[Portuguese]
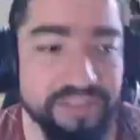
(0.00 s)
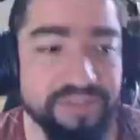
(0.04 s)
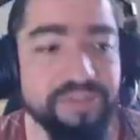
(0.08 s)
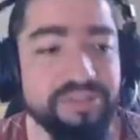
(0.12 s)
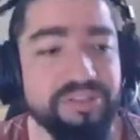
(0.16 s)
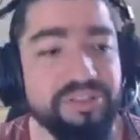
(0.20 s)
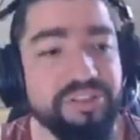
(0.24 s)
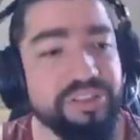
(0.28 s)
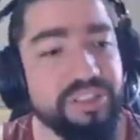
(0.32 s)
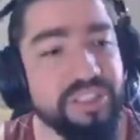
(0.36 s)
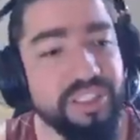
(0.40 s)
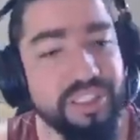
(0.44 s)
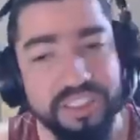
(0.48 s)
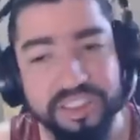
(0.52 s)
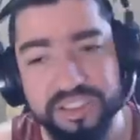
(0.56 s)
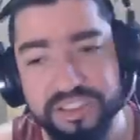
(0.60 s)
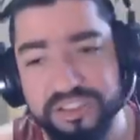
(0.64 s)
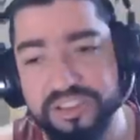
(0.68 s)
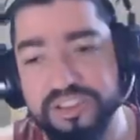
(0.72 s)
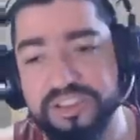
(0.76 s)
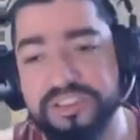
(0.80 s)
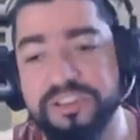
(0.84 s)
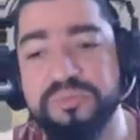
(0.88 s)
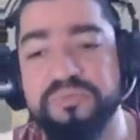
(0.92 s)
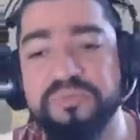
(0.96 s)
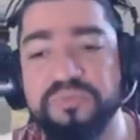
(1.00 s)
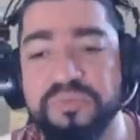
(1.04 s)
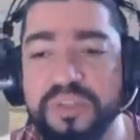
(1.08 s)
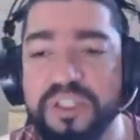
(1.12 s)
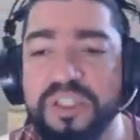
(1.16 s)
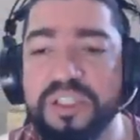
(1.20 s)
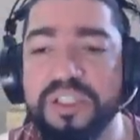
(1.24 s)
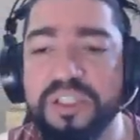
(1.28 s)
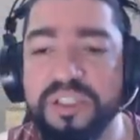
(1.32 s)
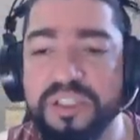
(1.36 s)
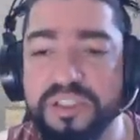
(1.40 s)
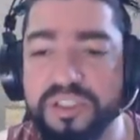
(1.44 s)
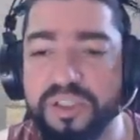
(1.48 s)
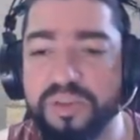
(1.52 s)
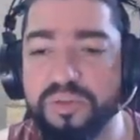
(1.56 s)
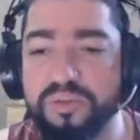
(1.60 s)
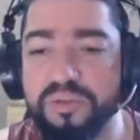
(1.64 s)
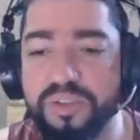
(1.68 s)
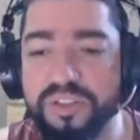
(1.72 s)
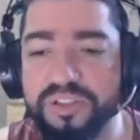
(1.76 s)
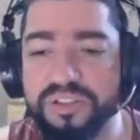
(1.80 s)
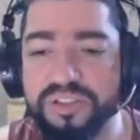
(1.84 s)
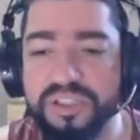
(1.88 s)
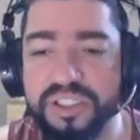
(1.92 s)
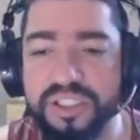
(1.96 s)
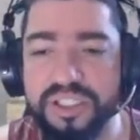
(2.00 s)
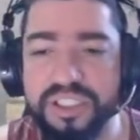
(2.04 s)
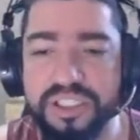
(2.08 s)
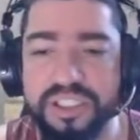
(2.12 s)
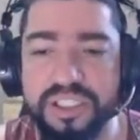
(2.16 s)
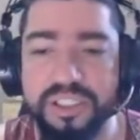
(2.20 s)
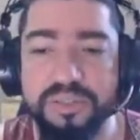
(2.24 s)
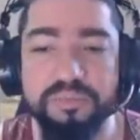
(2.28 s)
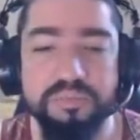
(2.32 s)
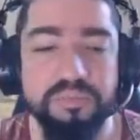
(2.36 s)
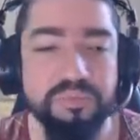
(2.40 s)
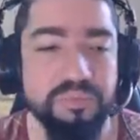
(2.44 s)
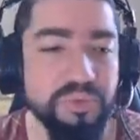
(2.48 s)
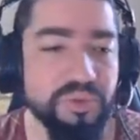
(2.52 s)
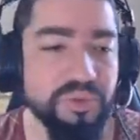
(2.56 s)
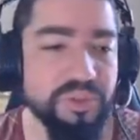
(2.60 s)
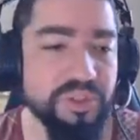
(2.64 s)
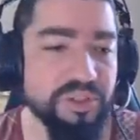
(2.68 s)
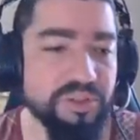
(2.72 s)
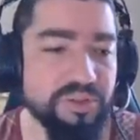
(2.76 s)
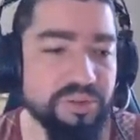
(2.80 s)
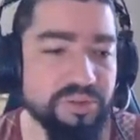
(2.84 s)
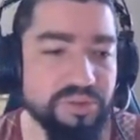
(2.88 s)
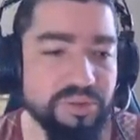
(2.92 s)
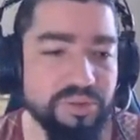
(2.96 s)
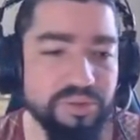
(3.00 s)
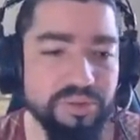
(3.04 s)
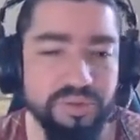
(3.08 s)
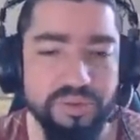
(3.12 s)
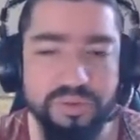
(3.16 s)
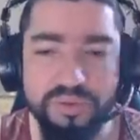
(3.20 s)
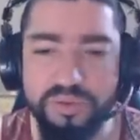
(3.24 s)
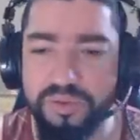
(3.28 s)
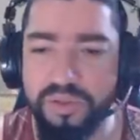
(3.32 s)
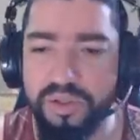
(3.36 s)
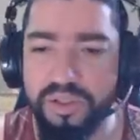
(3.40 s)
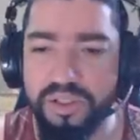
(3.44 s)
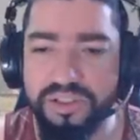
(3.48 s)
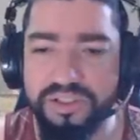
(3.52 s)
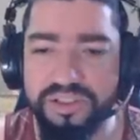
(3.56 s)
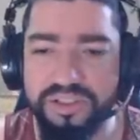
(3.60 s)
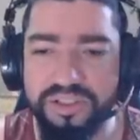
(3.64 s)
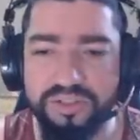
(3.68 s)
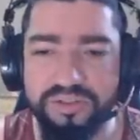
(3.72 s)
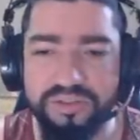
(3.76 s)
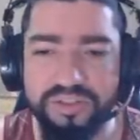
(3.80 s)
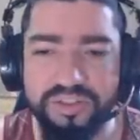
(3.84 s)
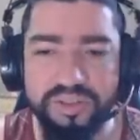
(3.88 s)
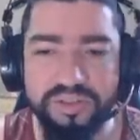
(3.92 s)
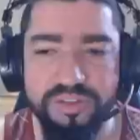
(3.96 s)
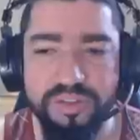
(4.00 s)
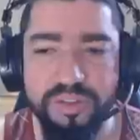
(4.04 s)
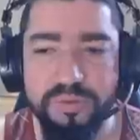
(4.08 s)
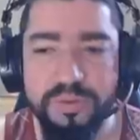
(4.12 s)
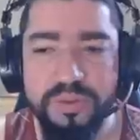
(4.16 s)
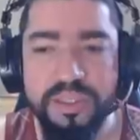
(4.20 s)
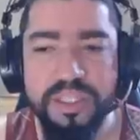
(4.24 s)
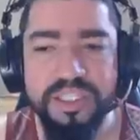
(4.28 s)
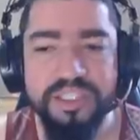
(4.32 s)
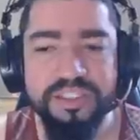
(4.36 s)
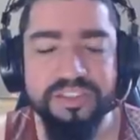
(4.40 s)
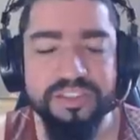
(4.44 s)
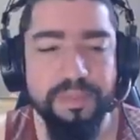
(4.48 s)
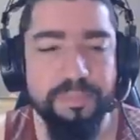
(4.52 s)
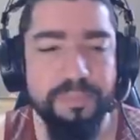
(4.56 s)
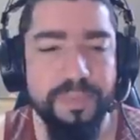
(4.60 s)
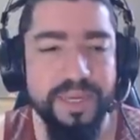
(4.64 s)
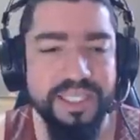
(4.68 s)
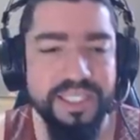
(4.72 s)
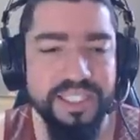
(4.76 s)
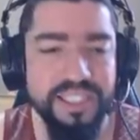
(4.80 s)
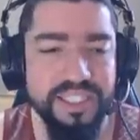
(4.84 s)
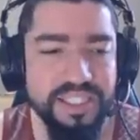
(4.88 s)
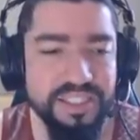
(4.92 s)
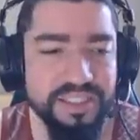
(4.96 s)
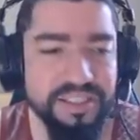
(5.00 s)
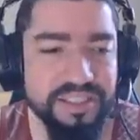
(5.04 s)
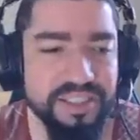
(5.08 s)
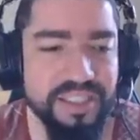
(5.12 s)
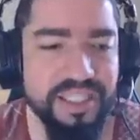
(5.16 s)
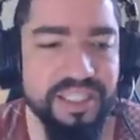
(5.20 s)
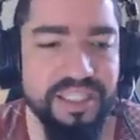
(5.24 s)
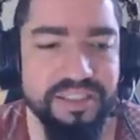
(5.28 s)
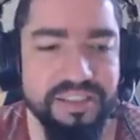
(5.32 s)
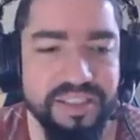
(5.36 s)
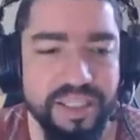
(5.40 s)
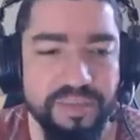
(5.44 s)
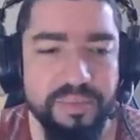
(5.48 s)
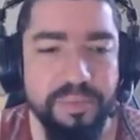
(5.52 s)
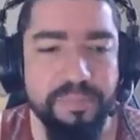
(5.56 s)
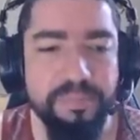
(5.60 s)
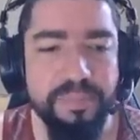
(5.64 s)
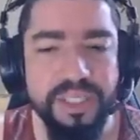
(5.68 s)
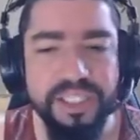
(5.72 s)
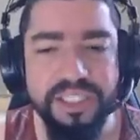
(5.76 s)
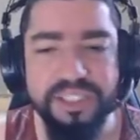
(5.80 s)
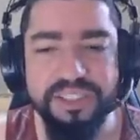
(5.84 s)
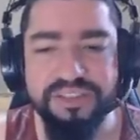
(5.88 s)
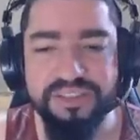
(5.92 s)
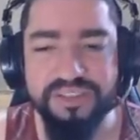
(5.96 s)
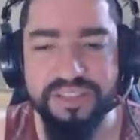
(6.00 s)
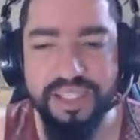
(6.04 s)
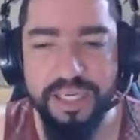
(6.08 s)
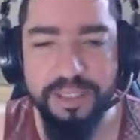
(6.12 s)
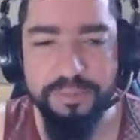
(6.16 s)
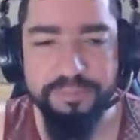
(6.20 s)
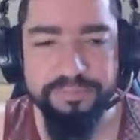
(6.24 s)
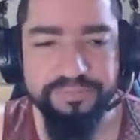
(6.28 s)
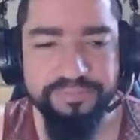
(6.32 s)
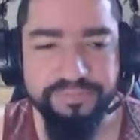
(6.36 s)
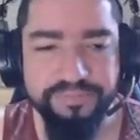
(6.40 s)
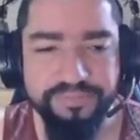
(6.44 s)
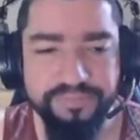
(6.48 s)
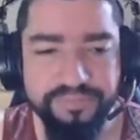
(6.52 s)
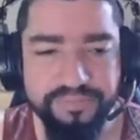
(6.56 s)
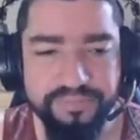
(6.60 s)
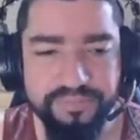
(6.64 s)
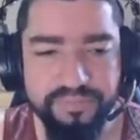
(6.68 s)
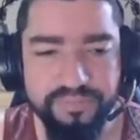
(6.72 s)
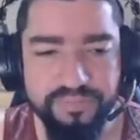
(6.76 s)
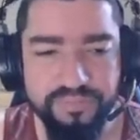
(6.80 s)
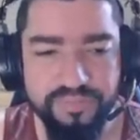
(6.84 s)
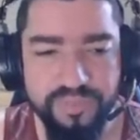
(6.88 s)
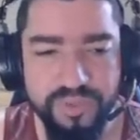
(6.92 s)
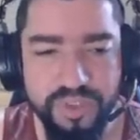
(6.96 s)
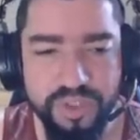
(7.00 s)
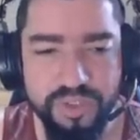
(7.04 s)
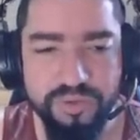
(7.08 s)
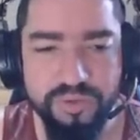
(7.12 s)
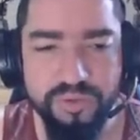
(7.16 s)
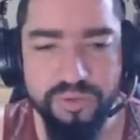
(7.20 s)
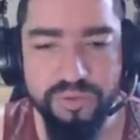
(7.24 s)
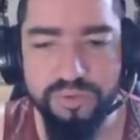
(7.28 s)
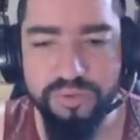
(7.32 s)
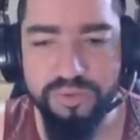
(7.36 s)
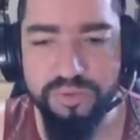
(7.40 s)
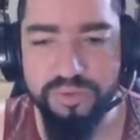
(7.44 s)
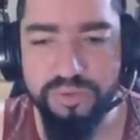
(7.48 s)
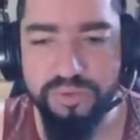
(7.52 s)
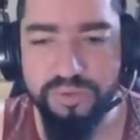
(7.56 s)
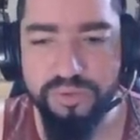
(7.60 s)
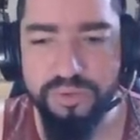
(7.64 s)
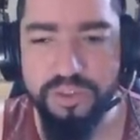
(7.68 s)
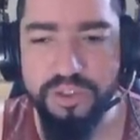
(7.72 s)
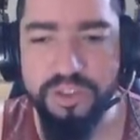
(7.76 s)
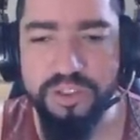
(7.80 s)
os chineses estão gostando aqui muito do Oxeus. Então separei aqui três gameplays, tá? Do...